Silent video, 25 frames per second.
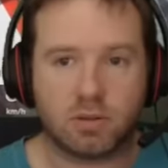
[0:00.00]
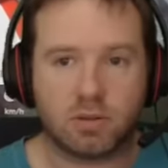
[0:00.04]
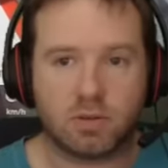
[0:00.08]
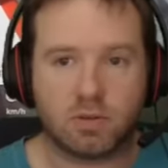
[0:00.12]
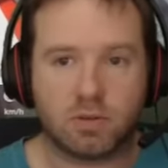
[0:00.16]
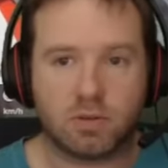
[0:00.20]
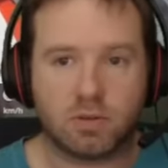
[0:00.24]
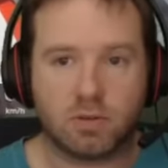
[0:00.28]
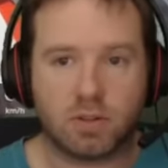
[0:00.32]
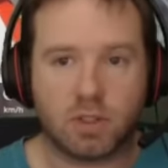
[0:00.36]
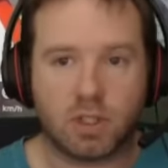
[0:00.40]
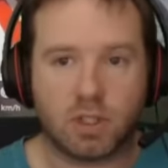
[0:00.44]

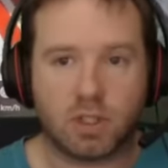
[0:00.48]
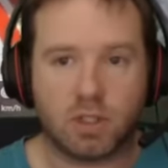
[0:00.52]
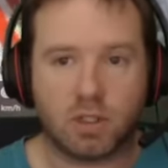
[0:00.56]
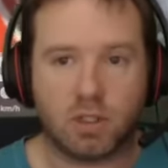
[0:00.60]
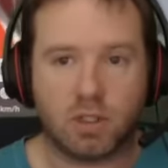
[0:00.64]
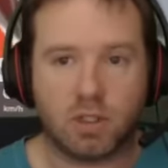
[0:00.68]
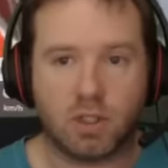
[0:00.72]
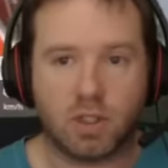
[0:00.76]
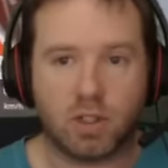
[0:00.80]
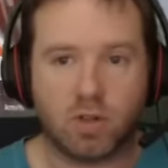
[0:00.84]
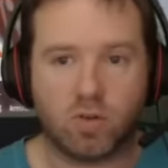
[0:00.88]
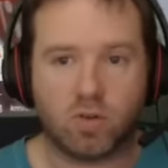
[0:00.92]
Voilà,
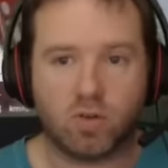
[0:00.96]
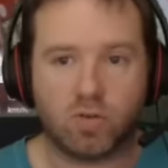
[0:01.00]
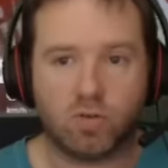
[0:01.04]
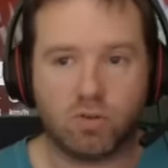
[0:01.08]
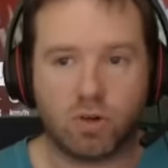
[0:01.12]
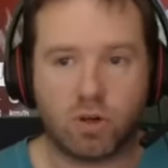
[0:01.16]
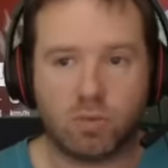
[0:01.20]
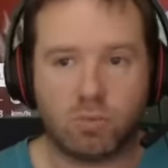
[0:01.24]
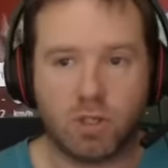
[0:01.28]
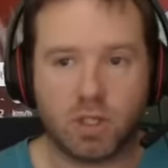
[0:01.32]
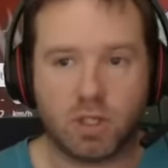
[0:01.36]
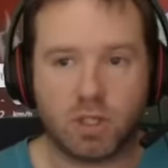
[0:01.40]
là on
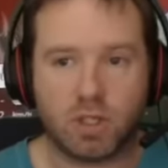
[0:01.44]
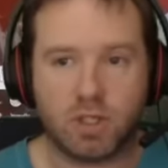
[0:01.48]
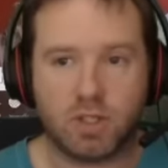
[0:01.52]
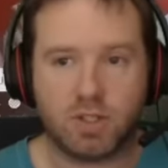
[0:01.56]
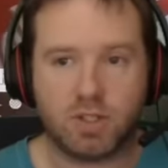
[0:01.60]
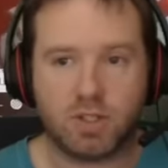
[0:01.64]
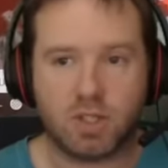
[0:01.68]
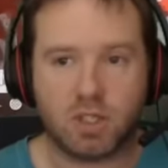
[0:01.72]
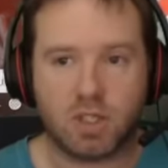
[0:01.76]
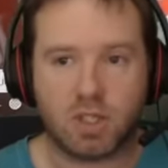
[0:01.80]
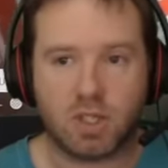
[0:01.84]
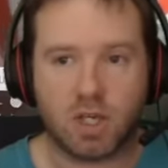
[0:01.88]
voit bien qui
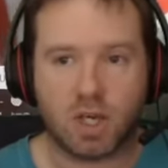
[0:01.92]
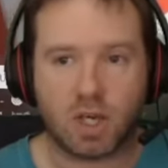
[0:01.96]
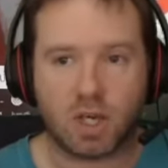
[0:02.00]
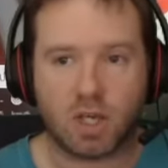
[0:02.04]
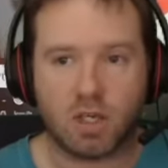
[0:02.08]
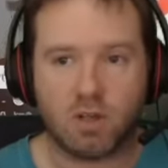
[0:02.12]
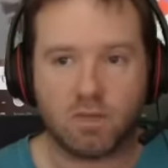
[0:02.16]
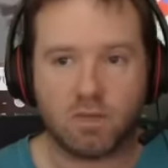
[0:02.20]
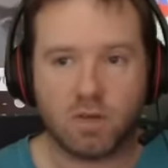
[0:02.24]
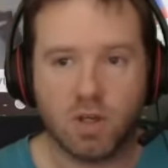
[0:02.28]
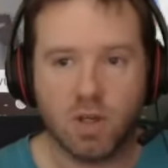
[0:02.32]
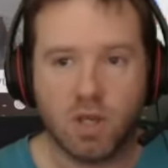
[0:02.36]
c'est qui
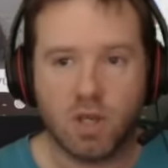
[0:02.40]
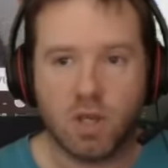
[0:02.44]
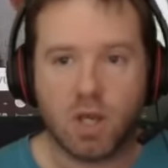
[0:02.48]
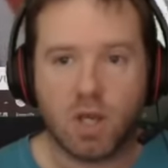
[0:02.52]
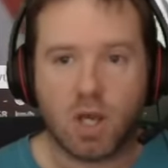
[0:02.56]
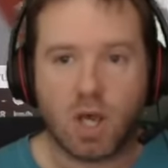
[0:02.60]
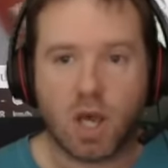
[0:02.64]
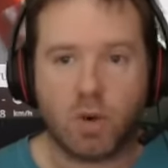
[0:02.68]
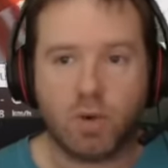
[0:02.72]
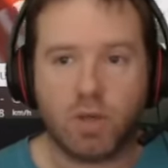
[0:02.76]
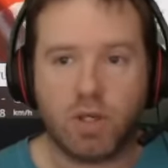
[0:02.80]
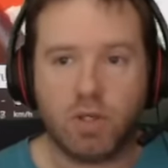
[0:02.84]
arrive.
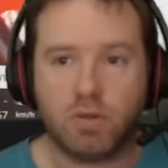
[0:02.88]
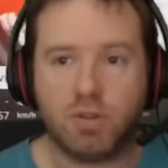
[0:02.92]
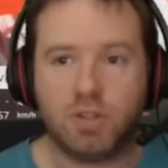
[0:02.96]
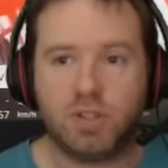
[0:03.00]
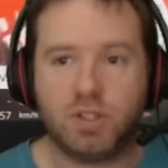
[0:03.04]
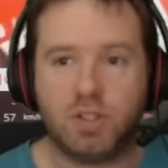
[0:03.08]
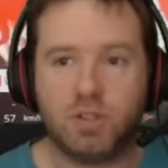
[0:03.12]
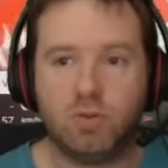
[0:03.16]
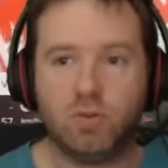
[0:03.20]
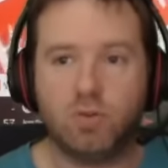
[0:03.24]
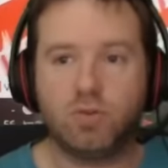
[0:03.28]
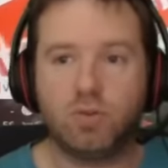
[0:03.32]
Ah oui,
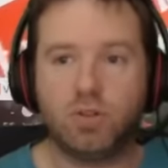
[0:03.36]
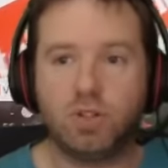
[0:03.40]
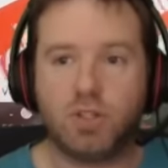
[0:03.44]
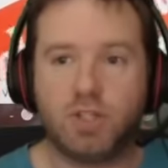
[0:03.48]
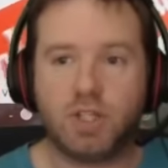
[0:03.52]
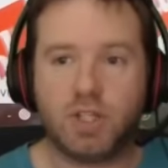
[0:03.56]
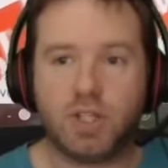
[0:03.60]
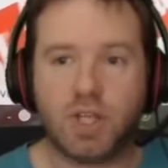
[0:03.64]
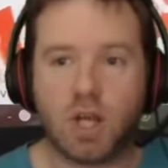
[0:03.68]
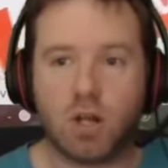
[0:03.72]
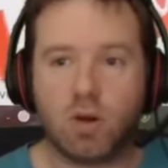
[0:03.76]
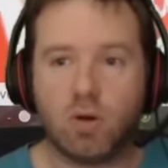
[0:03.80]
aussi une
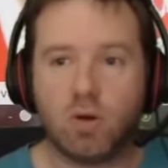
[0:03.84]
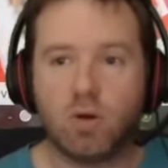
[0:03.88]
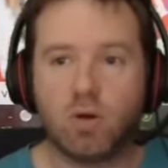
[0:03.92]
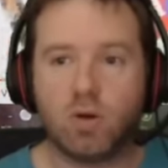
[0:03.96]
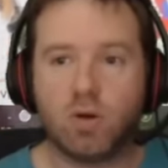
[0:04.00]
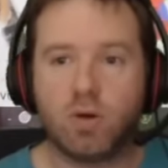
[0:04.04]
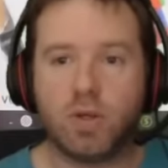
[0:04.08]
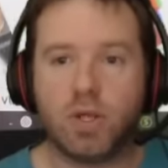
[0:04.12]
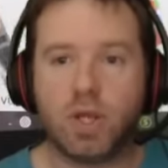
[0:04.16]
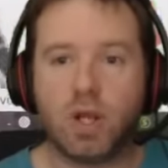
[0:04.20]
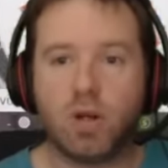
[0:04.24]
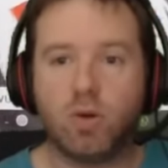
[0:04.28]
nouveauté, il y, a
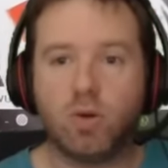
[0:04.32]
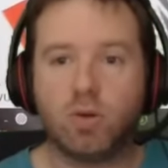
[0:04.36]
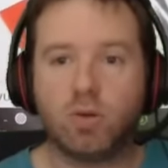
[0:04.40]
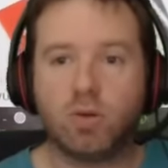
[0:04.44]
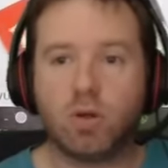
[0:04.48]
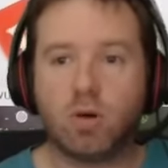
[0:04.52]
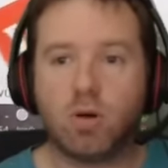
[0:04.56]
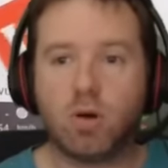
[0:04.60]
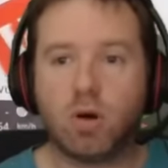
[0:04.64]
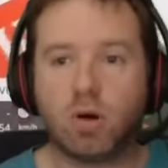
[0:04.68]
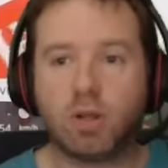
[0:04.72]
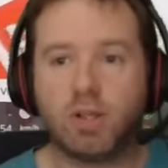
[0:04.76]
le,
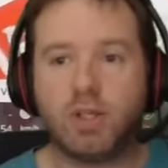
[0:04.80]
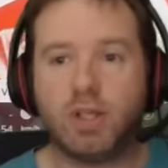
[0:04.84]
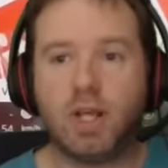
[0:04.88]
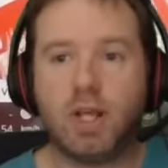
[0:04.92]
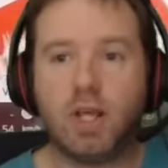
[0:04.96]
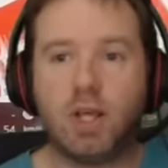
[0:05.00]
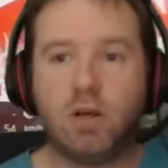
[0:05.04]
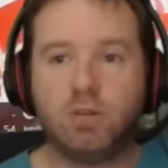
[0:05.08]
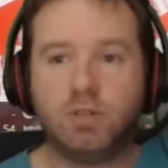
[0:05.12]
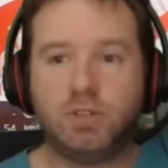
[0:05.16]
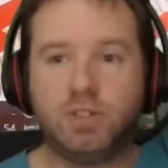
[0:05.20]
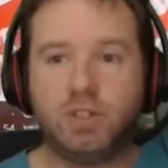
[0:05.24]
temps hors
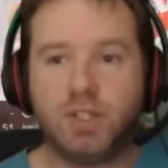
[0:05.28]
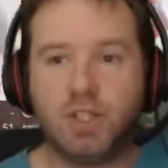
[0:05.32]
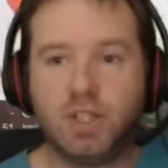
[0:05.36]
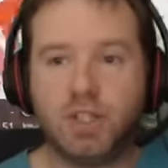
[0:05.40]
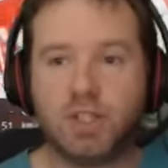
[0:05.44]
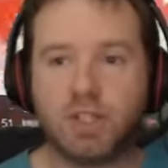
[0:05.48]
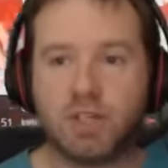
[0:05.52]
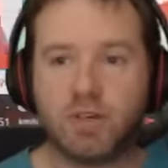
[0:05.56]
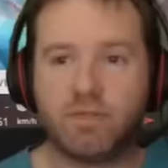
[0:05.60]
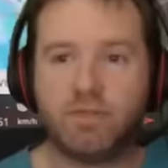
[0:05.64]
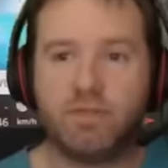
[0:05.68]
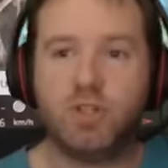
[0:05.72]
délai aussi qui
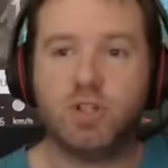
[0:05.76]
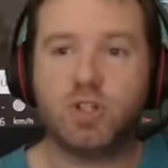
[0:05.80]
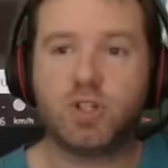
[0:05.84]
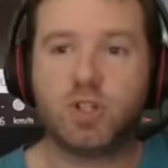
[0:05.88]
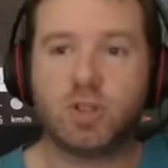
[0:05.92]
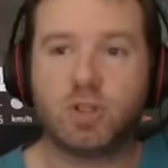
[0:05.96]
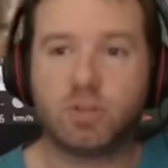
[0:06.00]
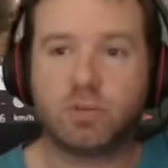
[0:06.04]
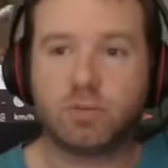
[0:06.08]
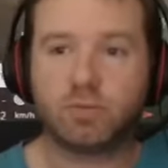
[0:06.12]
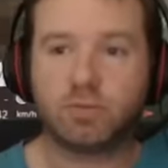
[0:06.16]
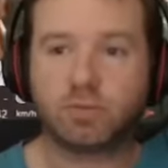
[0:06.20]
s'affiche.